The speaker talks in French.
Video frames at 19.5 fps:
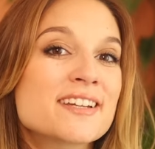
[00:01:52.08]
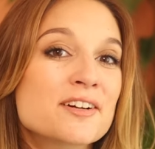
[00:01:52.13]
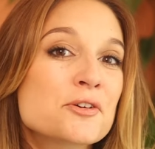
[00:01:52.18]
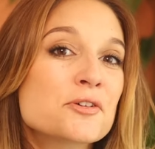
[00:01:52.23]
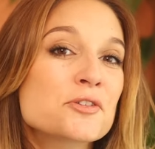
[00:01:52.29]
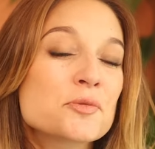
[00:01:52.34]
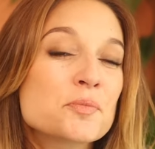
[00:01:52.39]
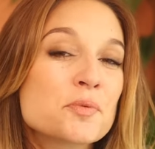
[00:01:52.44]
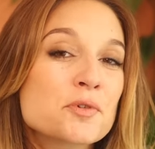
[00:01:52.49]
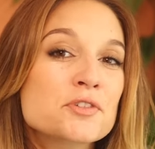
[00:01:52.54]

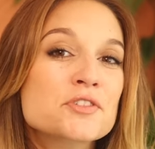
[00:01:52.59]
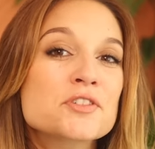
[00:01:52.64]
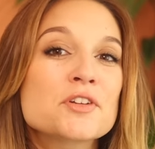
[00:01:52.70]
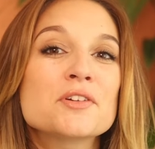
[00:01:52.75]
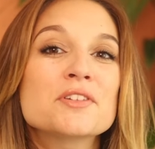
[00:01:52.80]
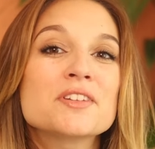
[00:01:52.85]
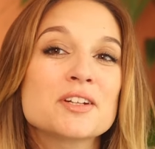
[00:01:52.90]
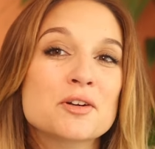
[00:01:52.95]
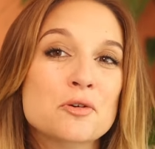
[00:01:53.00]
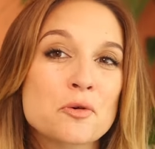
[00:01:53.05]

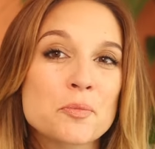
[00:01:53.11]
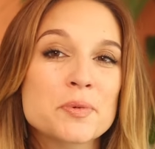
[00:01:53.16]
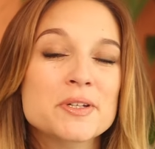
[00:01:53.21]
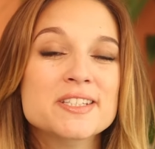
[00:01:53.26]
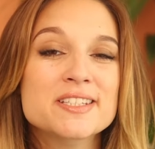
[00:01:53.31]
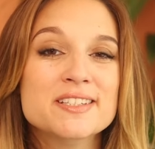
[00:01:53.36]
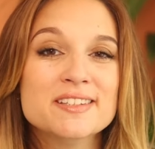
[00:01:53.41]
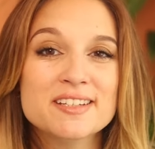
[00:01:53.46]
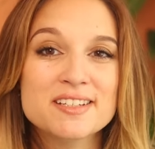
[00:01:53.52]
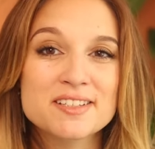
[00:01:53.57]
50% des
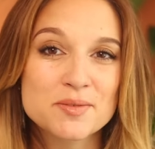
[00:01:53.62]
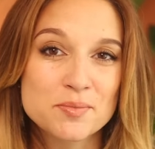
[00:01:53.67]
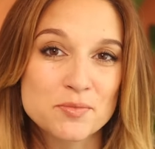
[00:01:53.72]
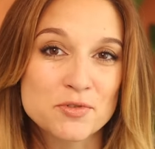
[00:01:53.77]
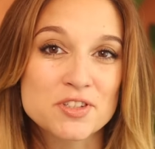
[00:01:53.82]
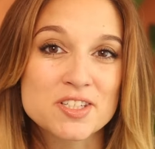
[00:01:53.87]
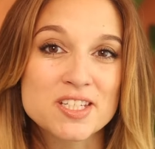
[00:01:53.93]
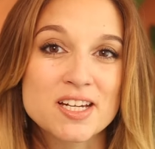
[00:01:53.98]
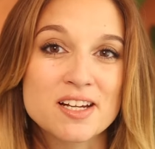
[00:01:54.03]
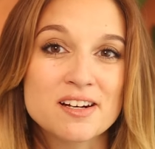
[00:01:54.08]
compétitrices
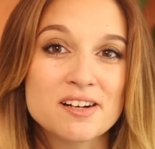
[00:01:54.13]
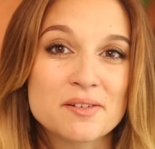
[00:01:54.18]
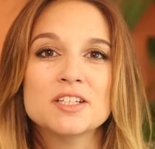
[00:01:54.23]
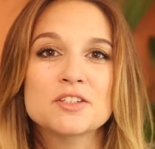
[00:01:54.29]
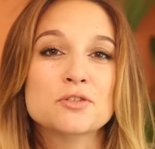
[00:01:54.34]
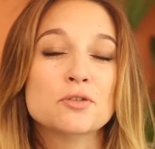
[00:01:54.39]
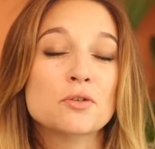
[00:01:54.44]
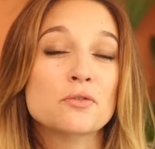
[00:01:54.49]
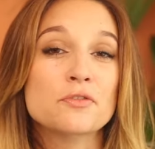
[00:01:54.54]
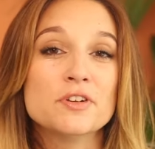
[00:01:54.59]
mondiales et
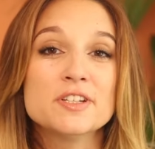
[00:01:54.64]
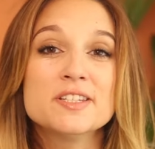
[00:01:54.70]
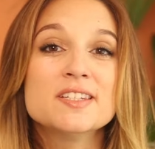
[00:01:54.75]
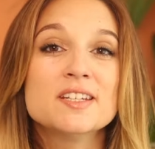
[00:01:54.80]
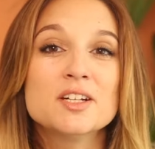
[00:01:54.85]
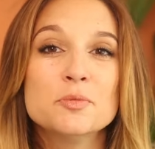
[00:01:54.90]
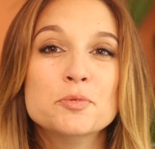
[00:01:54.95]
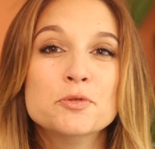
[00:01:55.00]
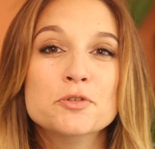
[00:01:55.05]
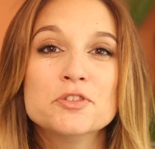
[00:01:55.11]
sur
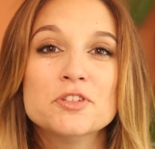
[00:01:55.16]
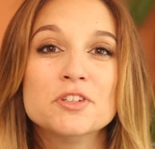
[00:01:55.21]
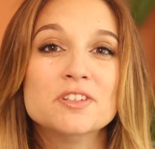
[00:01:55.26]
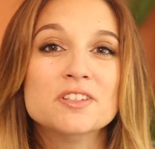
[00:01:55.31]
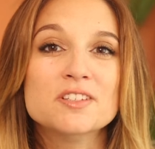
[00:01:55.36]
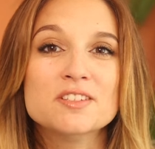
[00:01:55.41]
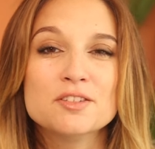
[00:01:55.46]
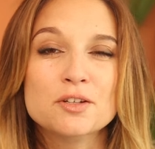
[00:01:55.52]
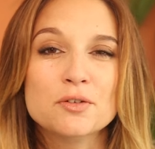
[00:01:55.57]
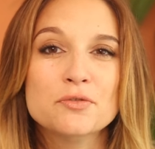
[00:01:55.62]
25%
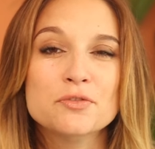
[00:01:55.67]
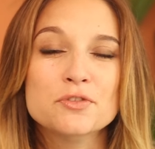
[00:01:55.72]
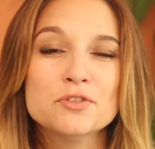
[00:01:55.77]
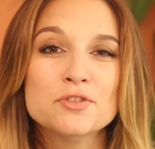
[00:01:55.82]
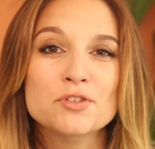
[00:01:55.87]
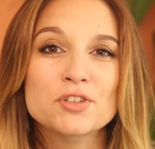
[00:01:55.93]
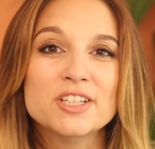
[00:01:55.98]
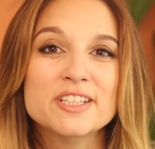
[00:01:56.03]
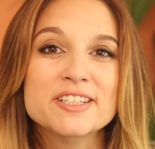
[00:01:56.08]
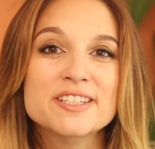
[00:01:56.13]
des surfeuses
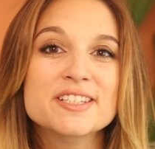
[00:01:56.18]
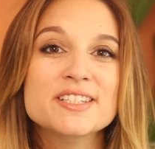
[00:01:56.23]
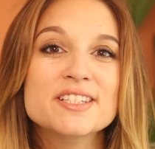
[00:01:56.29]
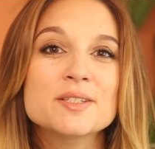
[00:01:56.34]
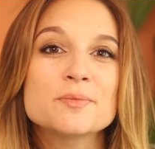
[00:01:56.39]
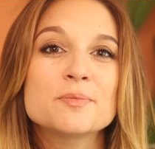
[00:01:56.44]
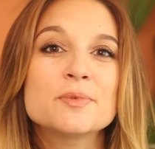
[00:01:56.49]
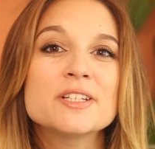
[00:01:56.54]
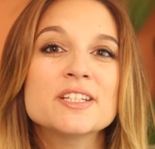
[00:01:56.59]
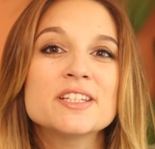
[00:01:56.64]
de la
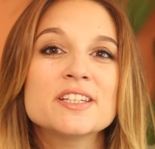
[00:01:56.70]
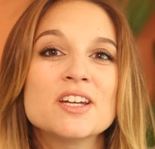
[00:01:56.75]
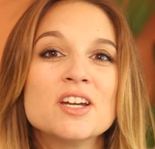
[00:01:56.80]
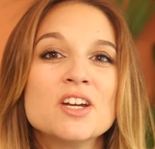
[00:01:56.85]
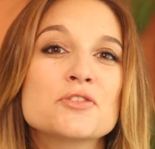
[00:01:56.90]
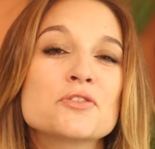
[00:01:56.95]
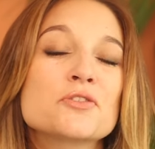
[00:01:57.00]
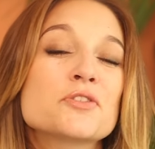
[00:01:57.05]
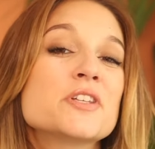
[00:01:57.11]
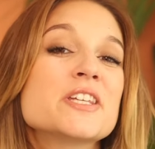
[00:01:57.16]
discipline,
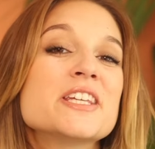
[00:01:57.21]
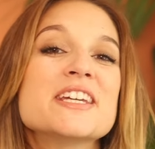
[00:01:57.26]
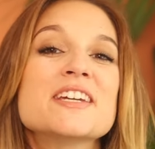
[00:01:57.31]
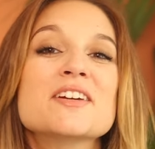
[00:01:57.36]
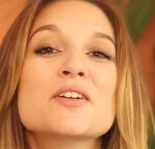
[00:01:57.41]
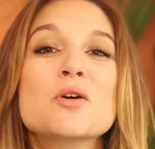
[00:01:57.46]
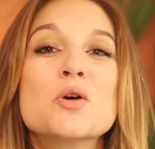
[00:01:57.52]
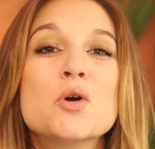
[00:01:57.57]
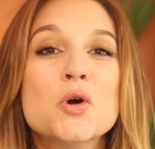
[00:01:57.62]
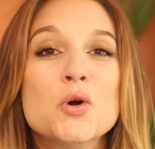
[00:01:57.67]
ce qui
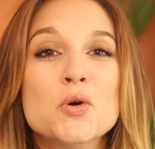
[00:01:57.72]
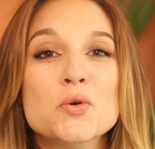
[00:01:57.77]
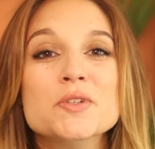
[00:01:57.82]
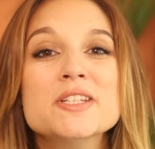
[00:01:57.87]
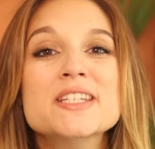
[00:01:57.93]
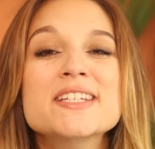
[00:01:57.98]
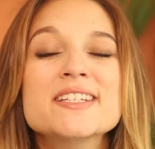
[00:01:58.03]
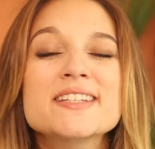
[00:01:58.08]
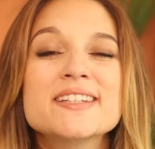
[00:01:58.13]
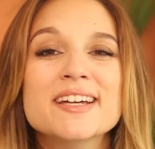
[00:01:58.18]
est
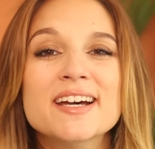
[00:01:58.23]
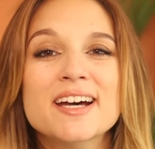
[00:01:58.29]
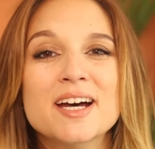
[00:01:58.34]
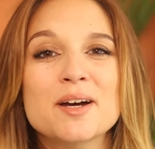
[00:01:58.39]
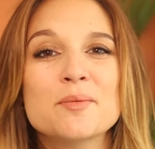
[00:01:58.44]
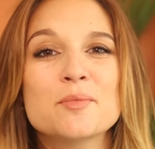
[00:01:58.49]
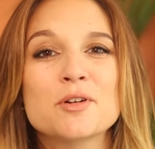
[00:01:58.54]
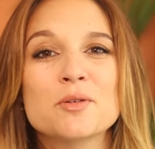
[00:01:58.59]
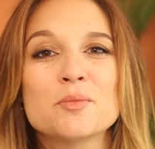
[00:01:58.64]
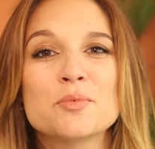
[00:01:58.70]

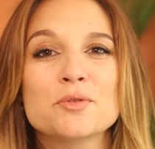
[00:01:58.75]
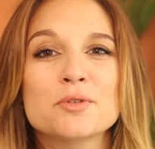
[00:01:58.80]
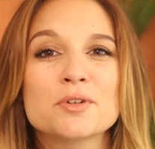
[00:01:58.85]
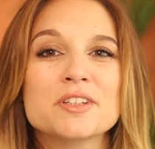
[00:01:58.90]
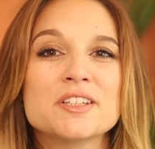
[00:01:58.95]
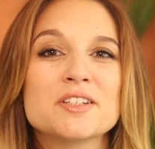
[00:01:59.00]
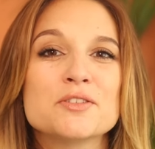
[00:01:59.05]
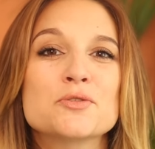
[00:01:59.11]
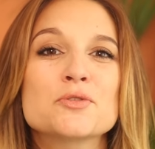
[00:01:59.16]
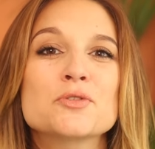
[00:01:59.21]
considérable pour
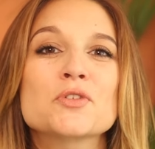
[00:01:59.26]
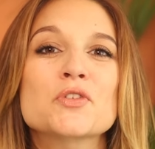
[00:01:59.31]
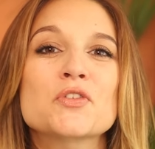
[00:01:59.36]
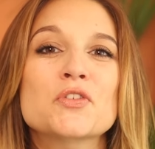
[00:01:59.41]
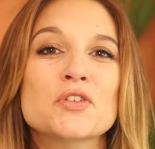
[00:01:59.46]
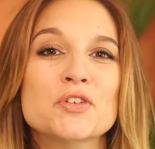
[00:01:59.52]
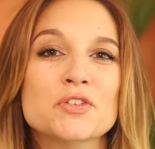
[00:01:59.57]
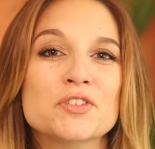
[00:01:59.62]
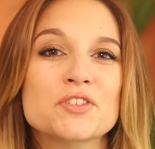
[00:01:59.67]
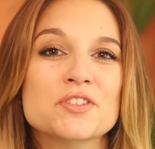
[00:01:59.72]
une étude en
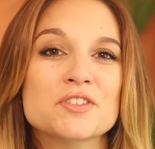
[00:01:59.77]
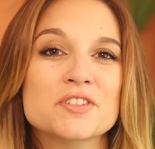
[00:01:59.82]
sciences